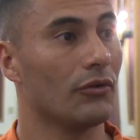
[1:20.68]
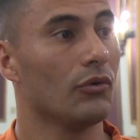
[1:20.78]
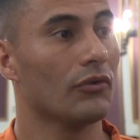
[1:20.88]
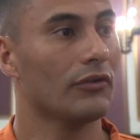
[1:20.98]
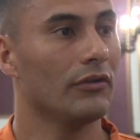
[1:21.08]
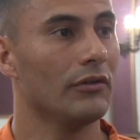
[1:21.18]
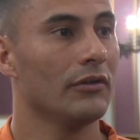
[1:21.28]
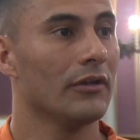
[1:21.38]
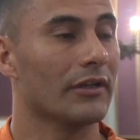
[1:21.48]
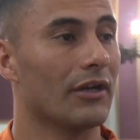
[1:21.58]
curso,
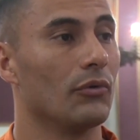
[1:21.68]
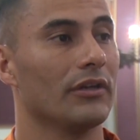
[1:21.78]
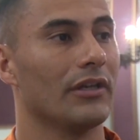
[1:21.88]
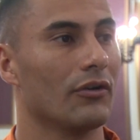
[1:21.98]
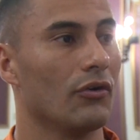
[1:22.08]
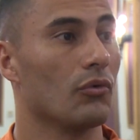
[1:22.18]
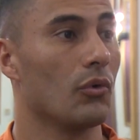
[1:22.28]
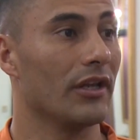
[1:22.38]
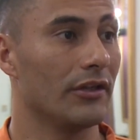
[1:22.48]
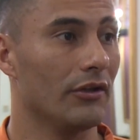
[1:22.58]
que cuentan con
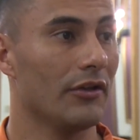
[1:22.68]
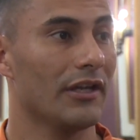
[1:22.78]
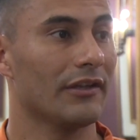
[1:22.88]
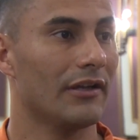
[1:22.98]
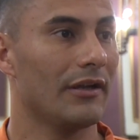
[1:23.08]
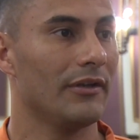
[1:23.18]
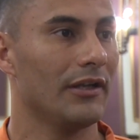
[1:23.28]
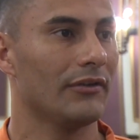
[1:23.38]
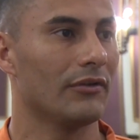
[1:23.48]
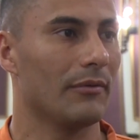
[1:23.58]
42 días
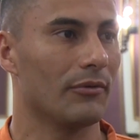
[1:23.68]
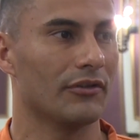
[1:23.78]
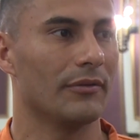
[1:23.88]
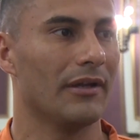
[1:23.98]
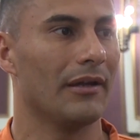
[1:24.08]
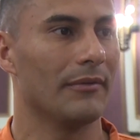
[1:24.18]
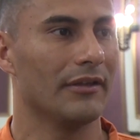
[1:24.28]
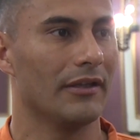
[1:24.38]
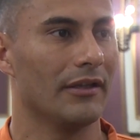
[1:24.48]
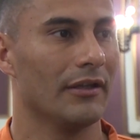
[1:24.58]
hábiles, son
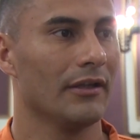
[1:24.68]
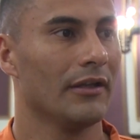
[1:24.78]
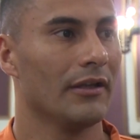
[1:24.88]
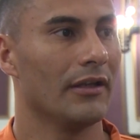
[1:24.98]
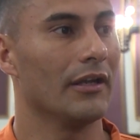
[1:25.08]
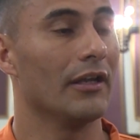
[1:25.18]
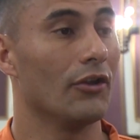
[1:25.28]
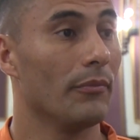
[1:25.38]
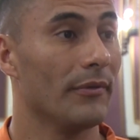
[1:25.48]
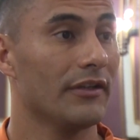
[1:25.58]
aproximadamente eh,
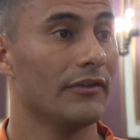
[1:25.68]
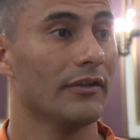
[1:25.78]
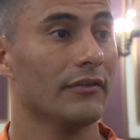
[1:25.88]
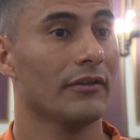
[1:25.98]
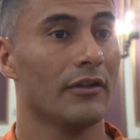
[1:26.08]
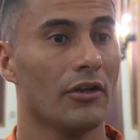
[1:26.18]
dos meses,